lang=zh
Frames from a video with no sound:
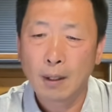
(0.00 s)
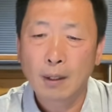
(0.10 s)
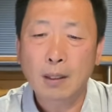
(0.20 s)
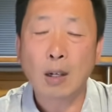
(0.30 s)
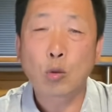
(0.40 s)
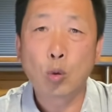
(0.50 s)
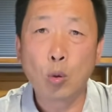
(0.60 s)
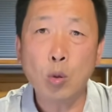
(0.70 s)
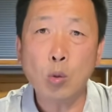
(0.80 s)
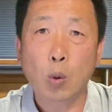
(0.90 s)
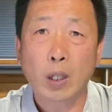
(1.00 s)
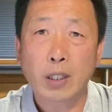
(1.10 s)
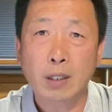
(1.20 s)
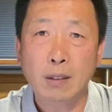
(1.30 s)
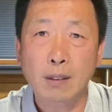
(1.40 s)
但如果
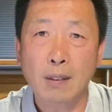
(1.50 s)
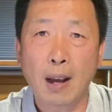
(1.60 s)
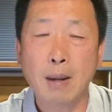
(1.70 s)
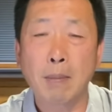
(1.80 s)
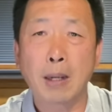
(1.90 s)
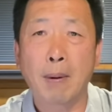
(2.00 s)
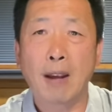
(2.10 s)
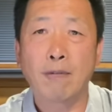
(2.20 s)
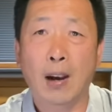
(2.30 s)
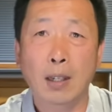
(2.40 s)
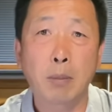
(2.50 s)
实在没办法，